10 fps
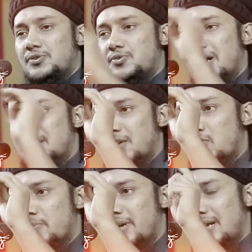একটু আশা
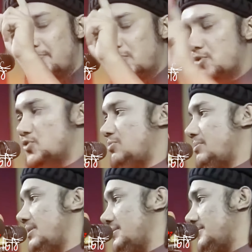করবেন আপনি কষ্ট
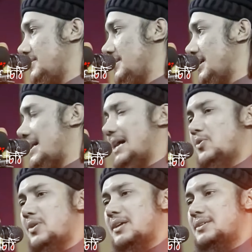পাবেন
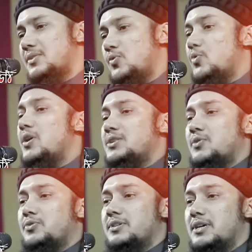কারো কাছে কোনো
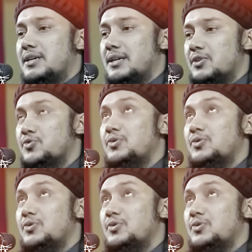আশা করতে যায় না